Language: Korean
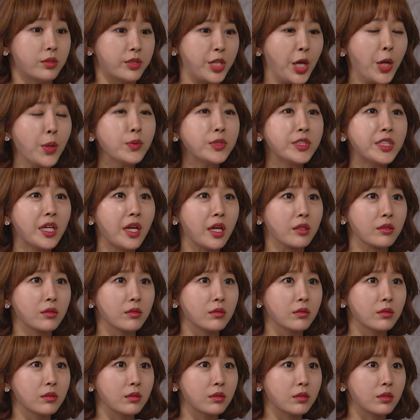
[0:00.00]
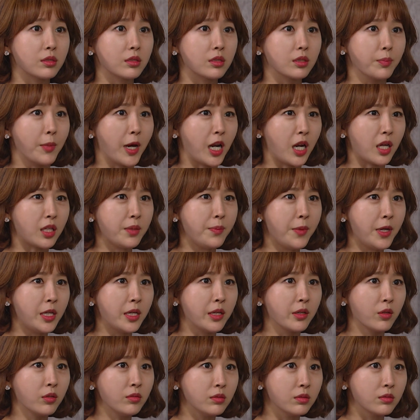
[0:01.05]
재용 씨, 그 말 하기만
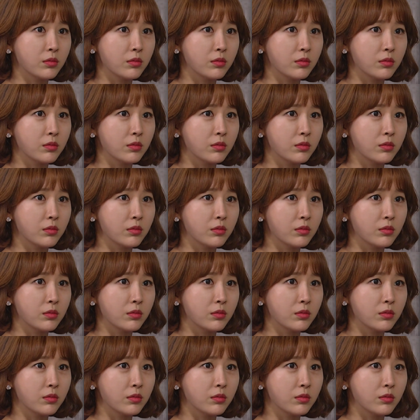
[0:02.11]
해요.